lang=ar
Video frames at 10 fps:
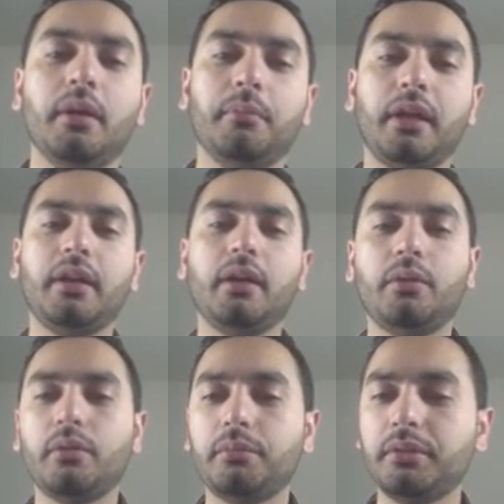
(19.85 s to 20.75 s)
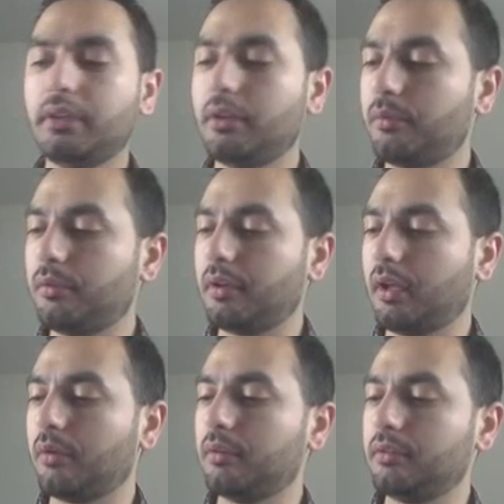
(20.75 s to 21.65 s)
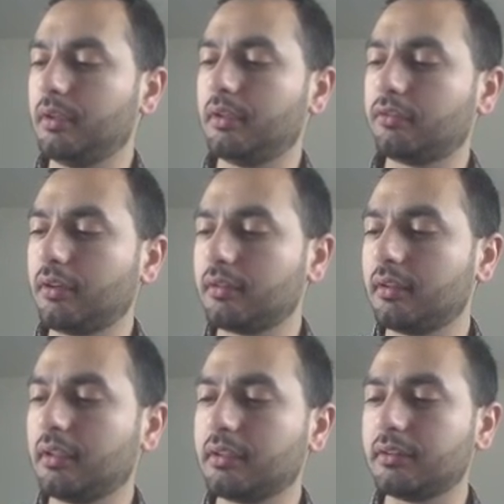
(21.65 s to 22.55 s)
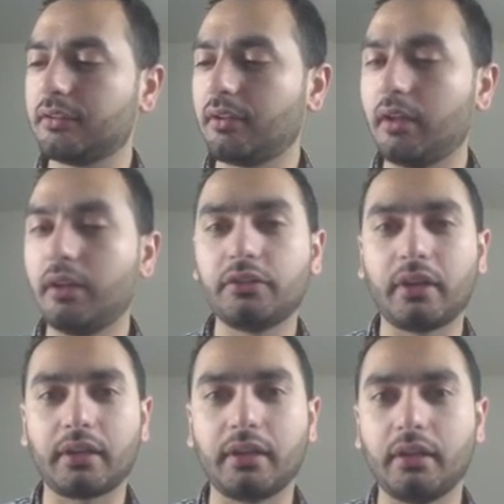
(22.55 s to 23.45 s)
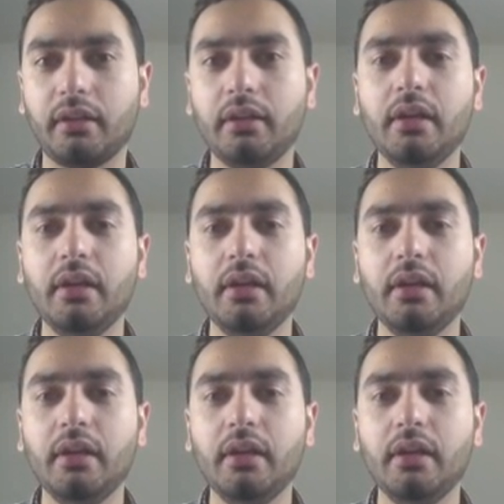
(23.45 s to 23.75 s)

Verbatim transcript: معناه هون بدنا نروح ناخد احنا شرط الاتصال ايش حكينا